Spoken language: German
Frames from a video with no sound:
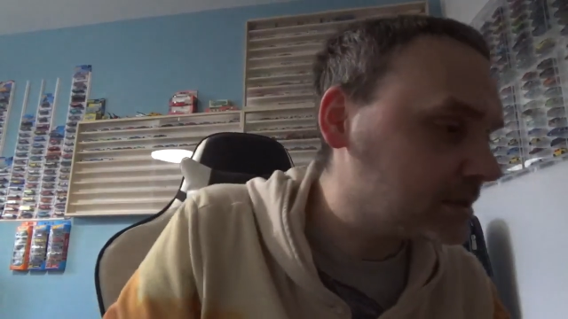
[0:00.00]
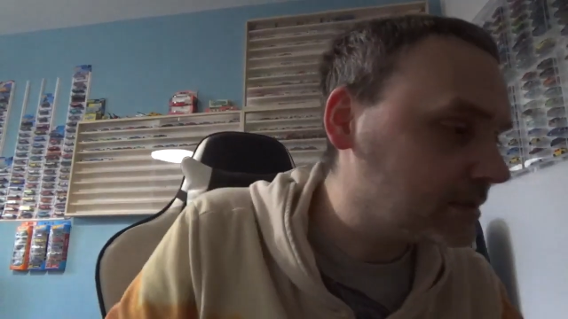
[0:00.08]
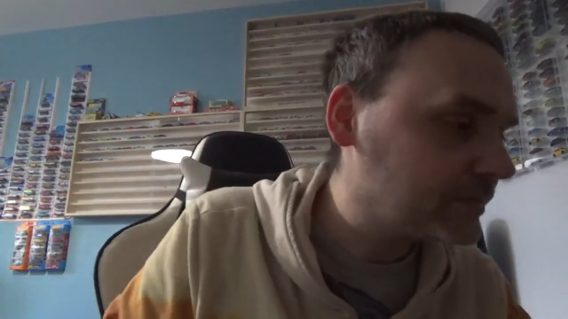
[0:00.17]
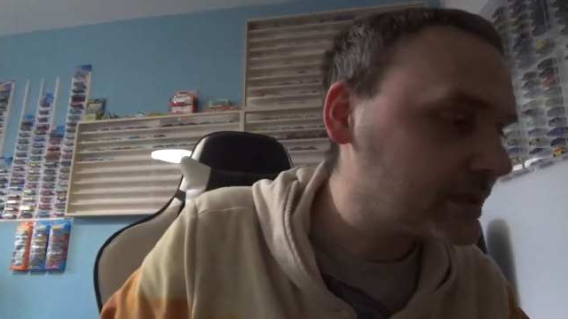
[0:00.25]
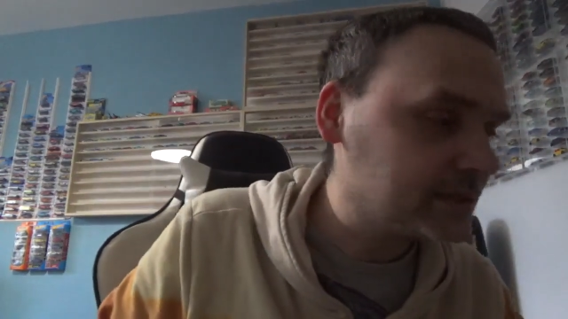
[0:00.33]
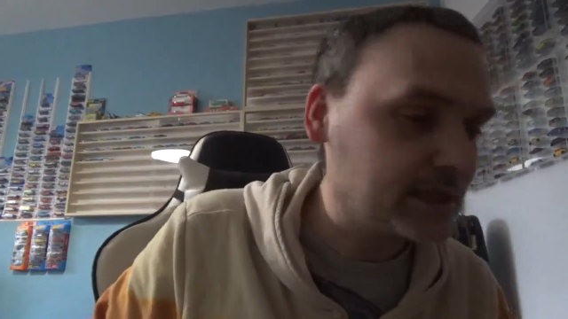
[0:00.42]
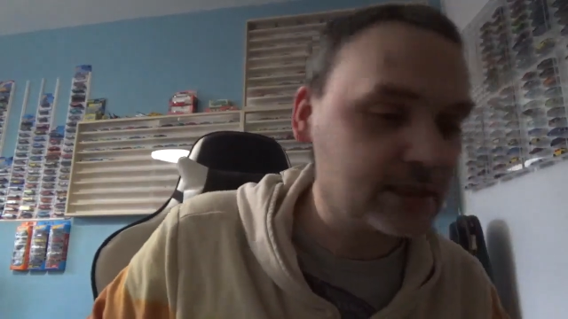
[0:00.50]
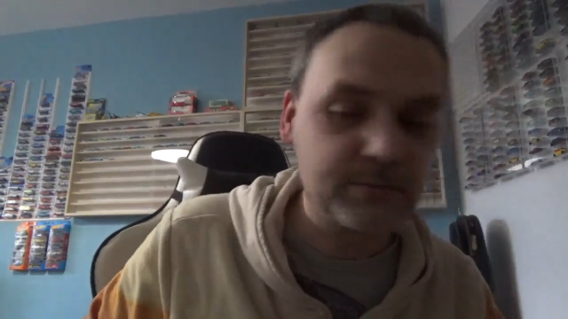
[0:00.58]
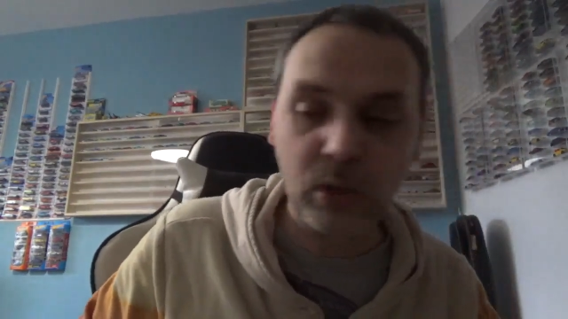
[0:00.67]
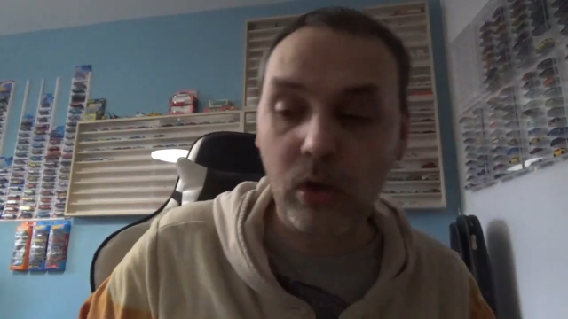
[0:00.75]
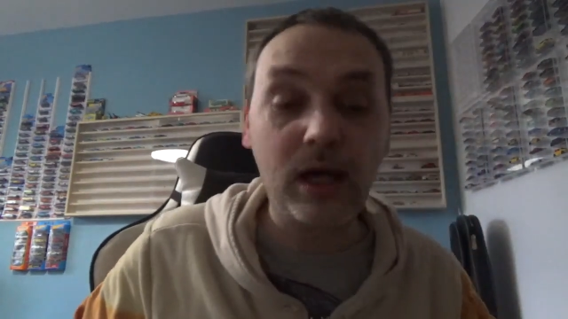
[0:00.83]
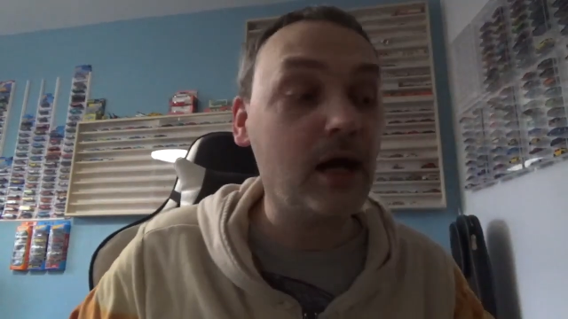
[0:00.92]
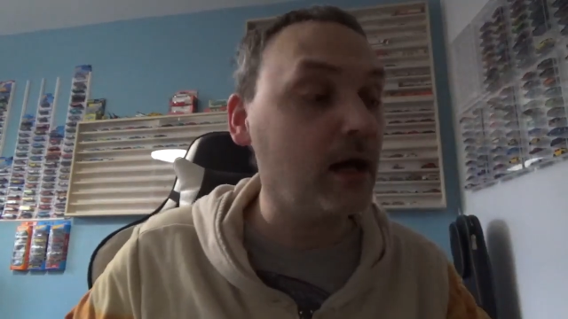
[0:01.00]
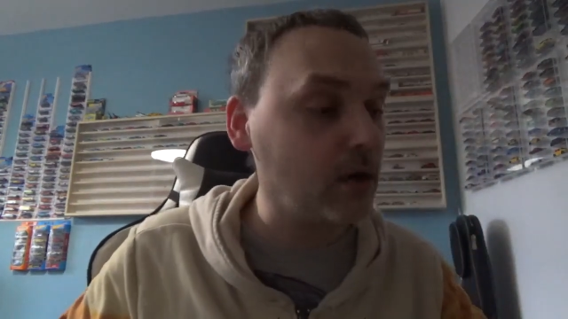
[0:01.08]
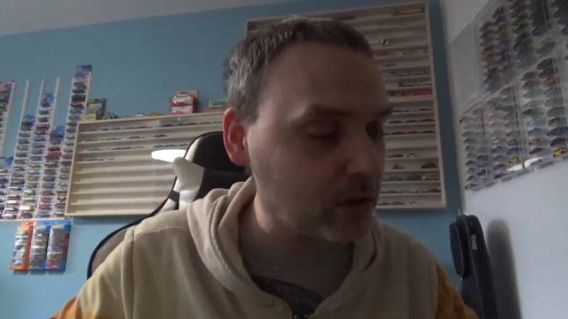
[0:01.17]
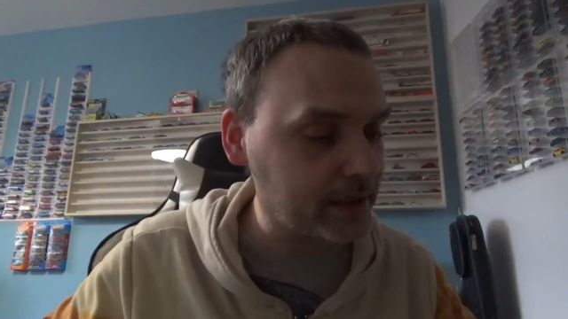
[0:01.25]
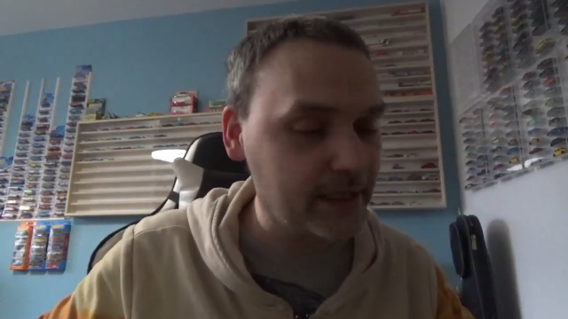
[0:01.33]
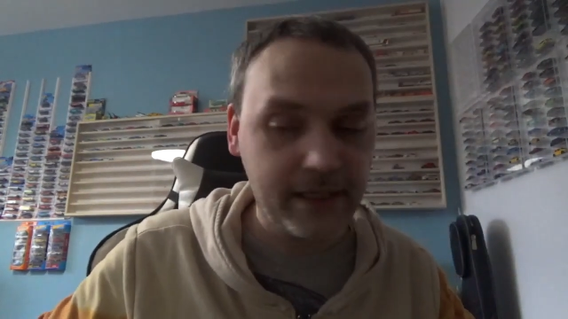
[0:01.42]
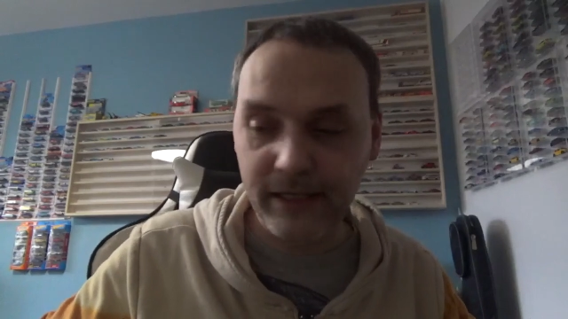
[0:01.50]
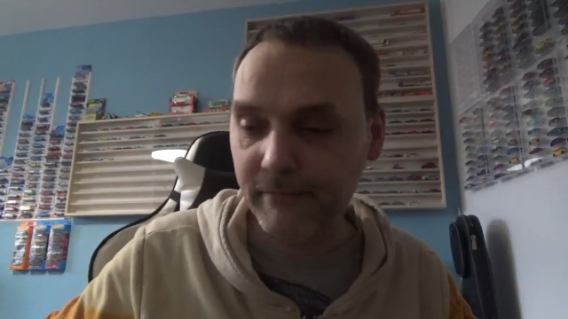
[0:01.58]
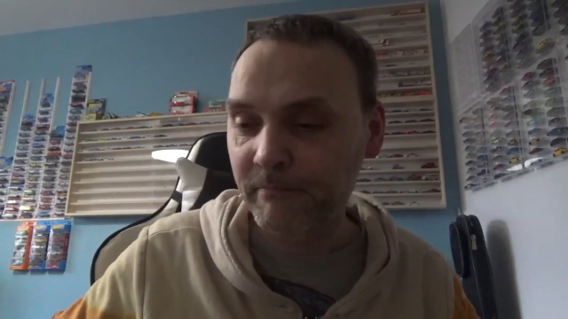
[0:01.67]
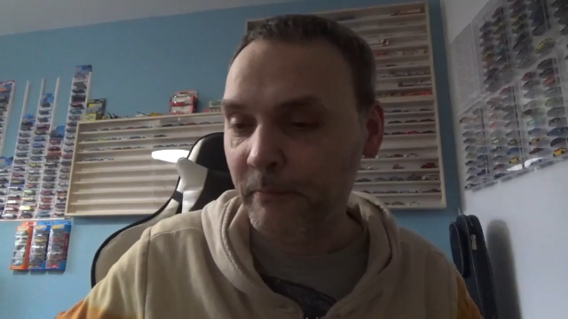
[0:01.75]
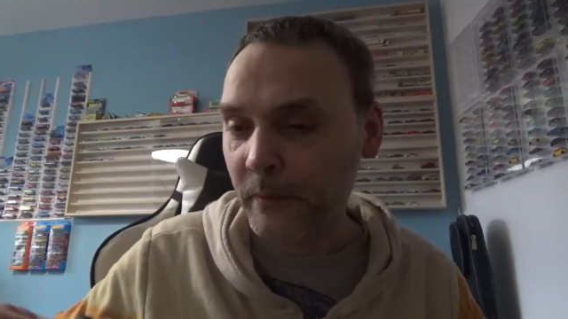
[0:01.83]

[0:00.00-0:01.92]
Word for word: dann. Dann denke ich mir auch, ah, okay.